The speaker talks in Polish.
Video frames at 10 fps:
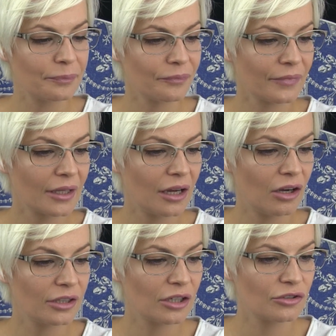Mm,
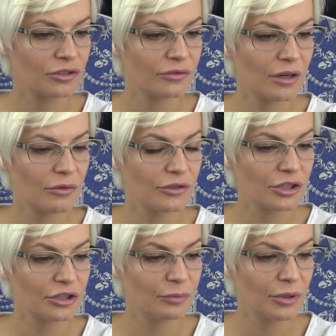one kosztowały
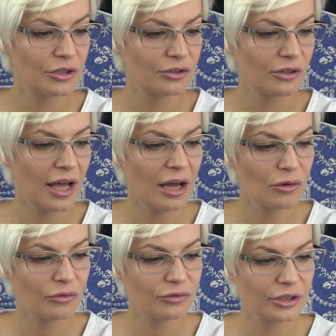wcześniej 5
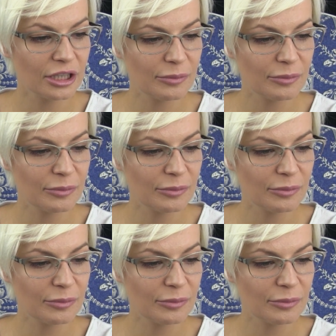dolarów